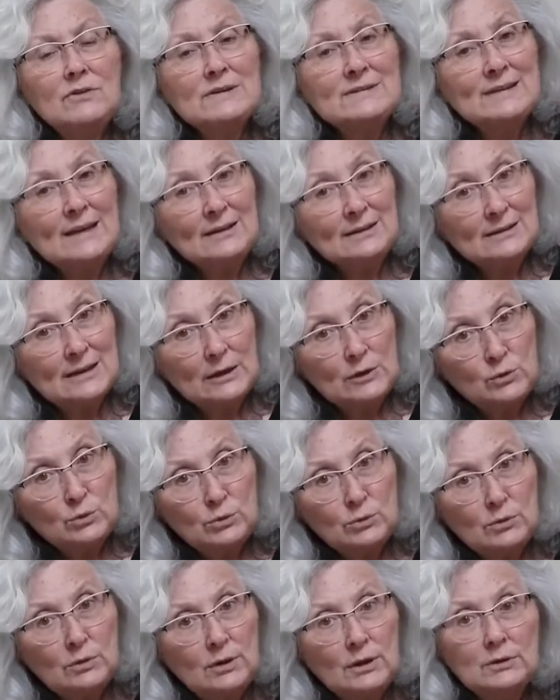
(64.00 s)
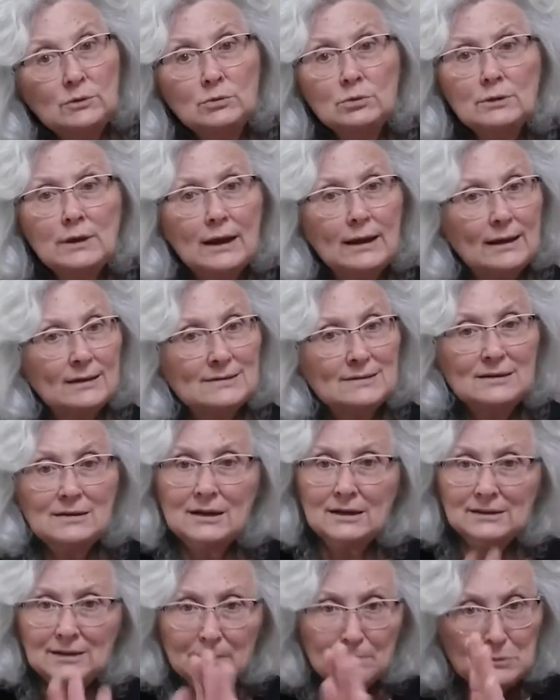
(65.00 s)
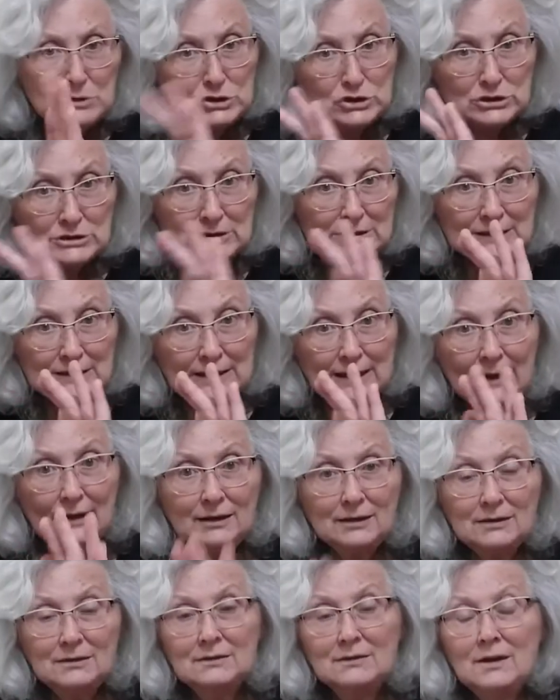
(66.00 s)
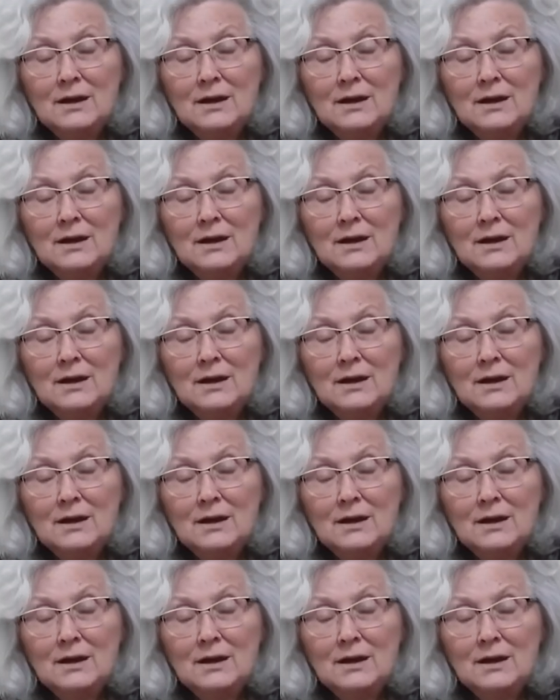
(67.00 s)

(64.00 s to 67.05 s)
Visenda lui, in una casinetta piscinina,